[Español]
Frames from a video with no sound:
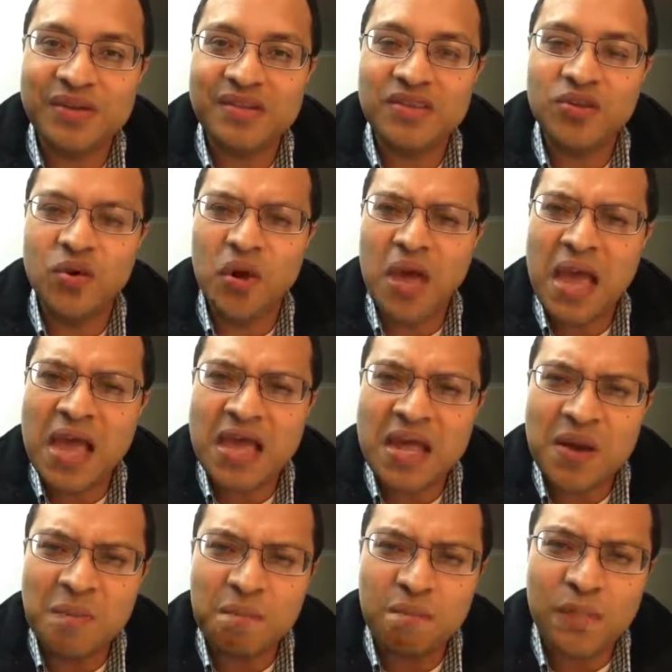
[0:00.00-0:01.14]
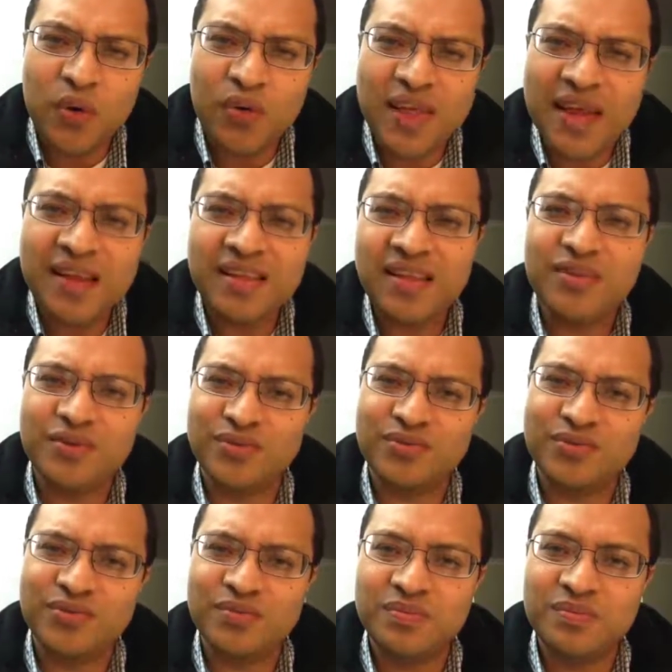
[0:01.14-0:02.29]
está haciendo en el poder de
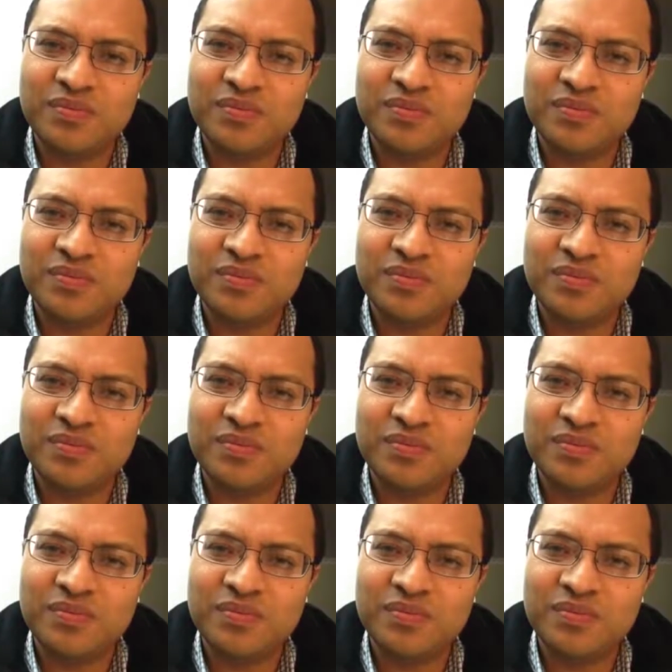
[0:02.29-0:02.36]
Dios